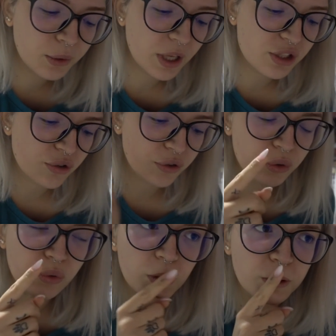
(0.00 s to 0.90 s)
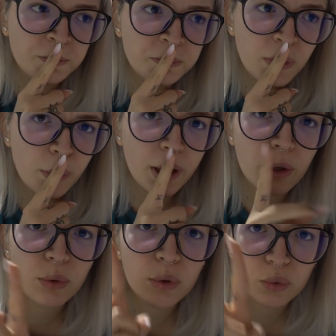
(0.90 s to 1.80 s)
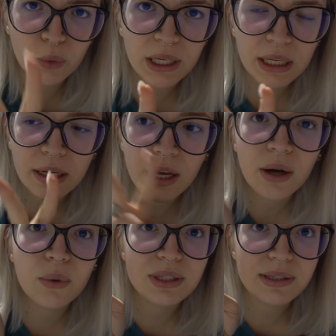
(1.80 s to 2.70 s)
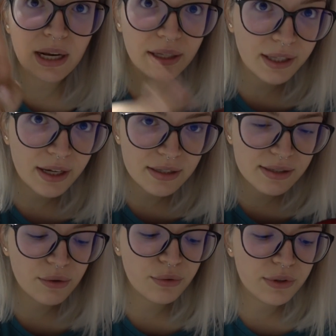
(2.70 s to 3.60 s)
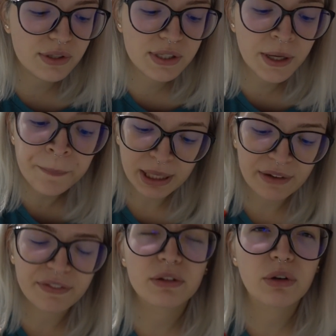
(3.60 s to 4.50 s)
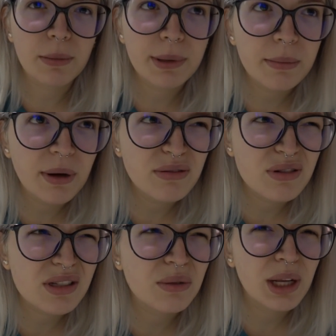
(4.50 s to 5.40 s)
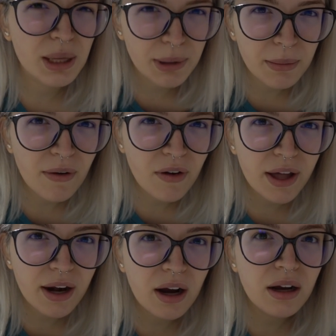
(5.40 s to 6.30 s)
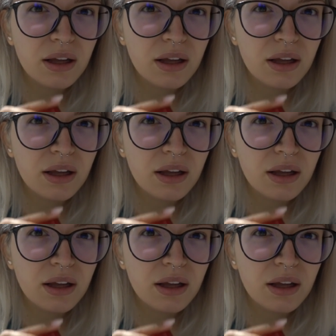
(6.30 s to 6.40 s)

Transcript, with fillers: lui ha già fatto mi pare una o due linee questa è la terza forse perché ha fatto la prima forse quella di primavera